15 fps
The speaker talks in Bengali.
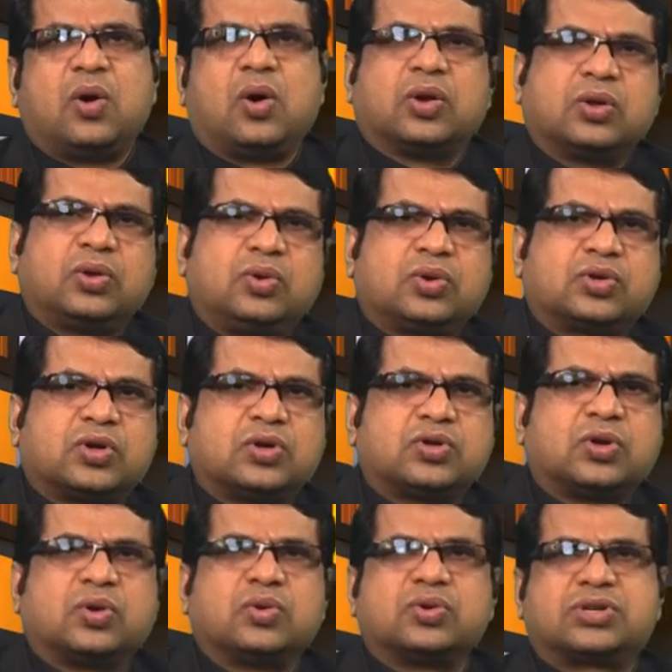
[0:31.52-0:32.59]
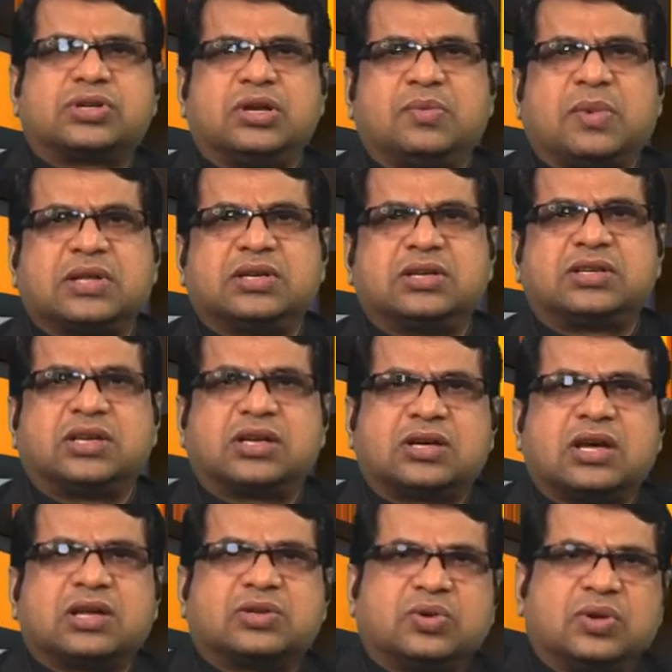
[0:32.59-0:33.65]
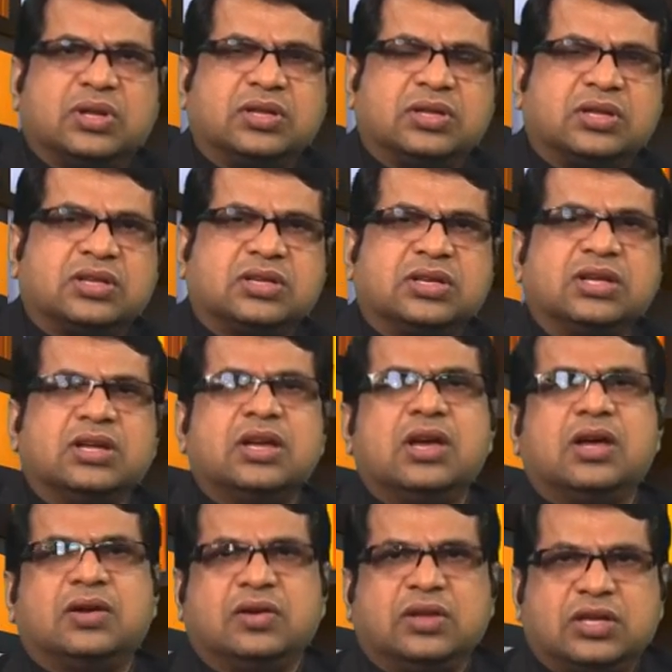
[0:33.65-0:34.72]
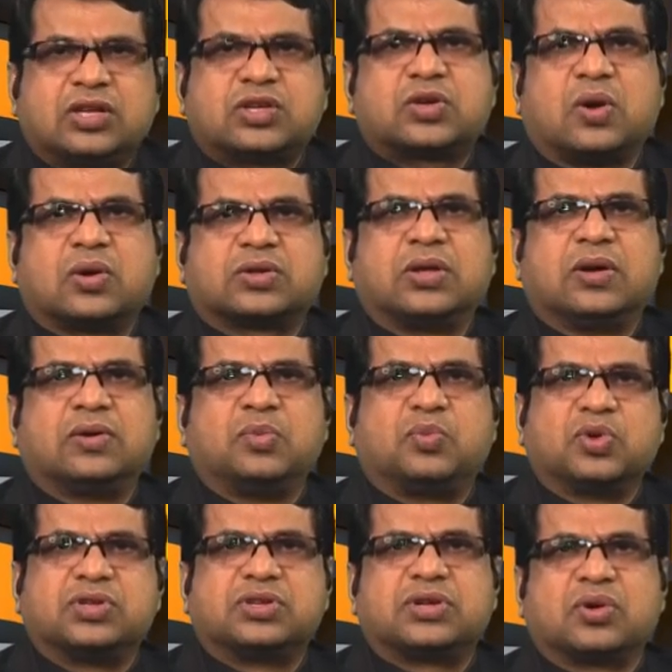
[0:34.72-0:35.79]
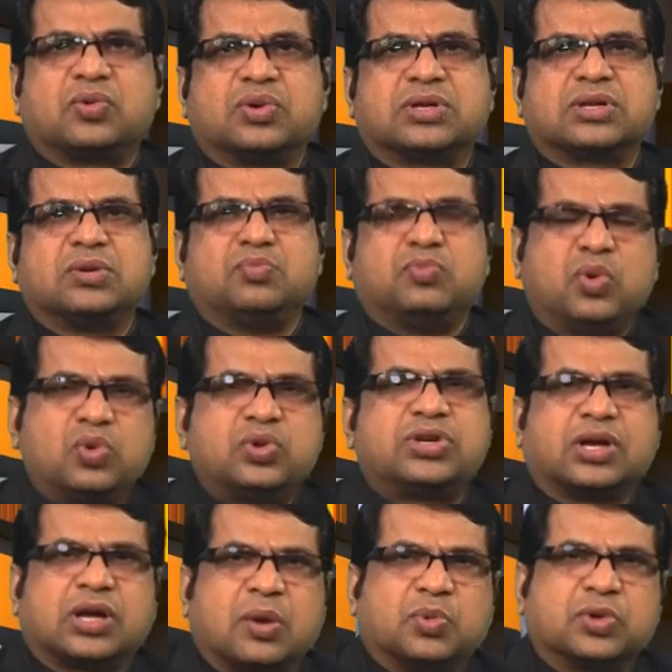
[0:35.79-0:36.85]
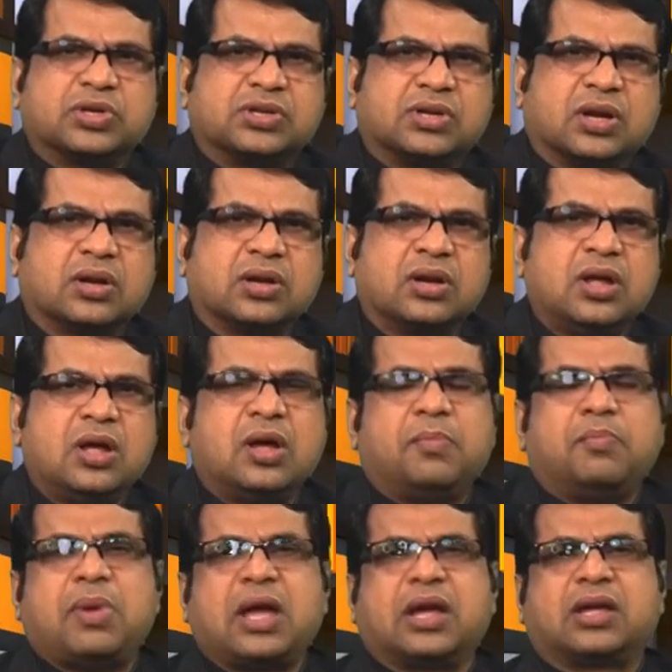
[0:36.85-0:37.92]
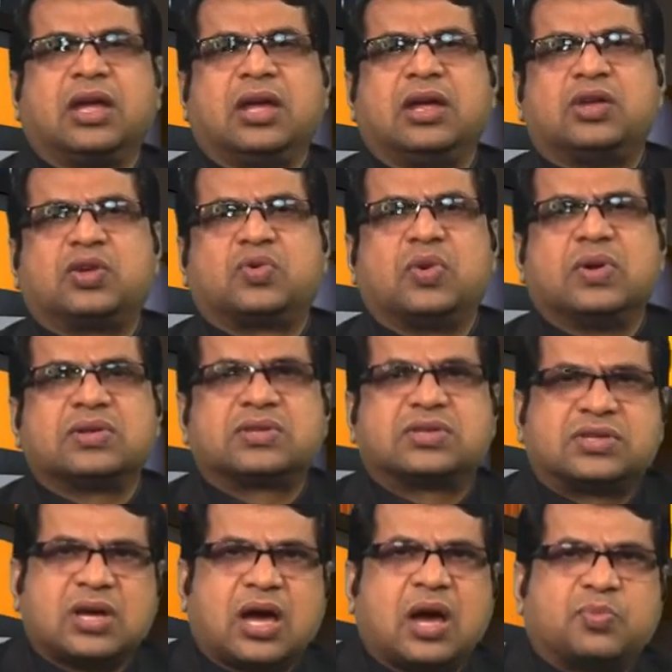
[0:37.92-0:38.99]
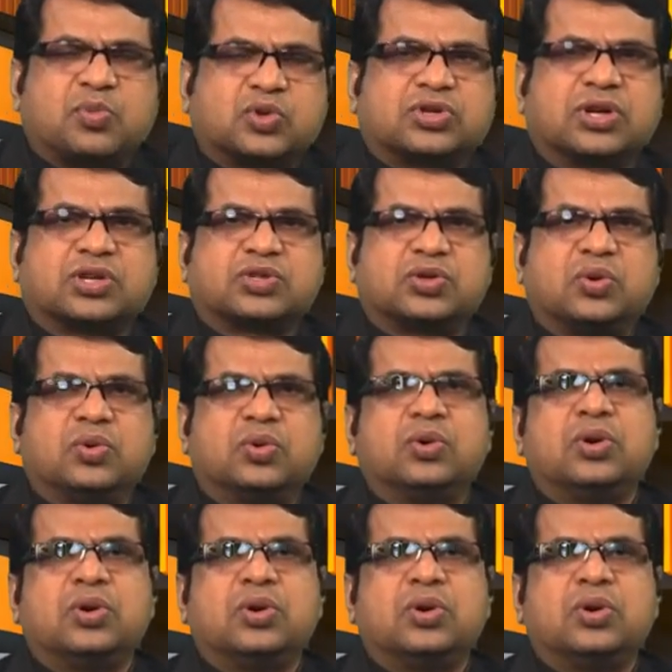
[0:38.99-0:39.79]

অনগ্রসর জনগোষ্ঠীর মাঝে শিক্ষা ছড়িয়ে দিতে যিনি নিজস্ব অর্থায়নে প্রতিষ্ঠা করেছেন বহু শিক্ষা প্রতিষ্ঠান ব্যাংকিং ইন্স্যুরেন্স চা পোশাক সহ